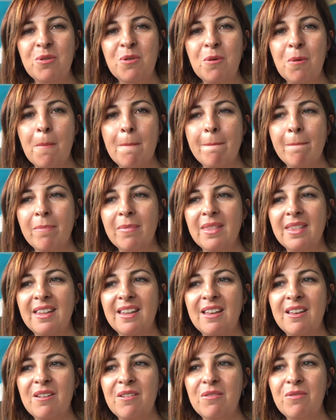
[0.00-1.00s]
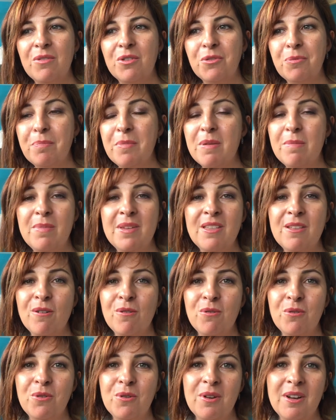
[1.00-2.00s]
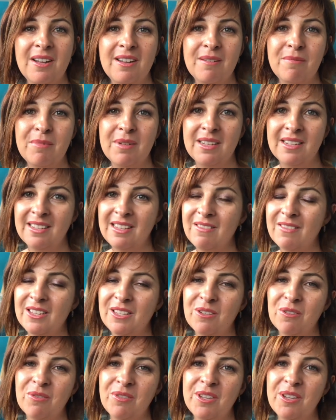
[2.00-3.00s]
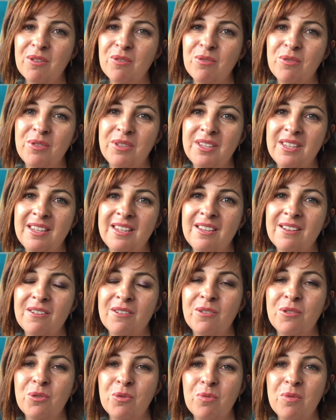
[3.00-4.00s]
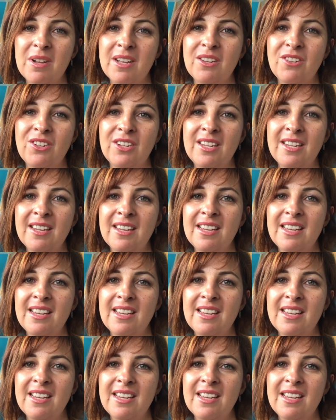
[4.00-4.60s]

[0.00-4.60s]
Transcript: Euh, votre bébé dans l'au-delà, ben, il va se sentir aussi euh, soulagé,